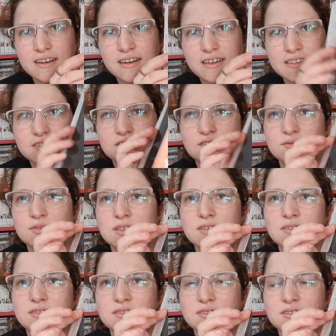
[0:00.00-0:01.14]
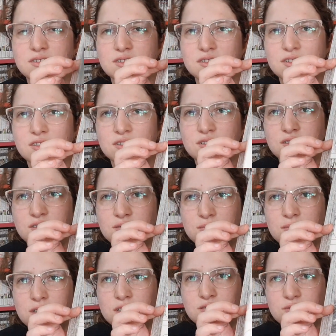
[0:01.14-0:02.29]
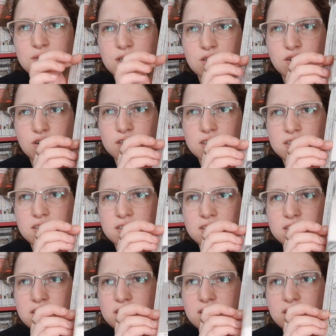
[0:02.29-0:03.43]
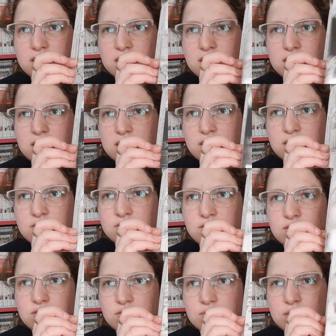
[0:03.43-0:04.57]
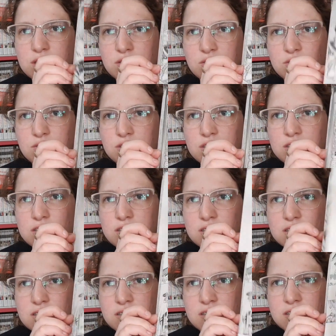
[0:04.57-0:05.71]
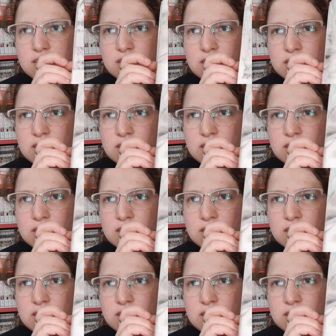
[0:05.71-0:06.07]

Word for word: Ah, só uma. Mais uma nota. E aqui, então, volume 2.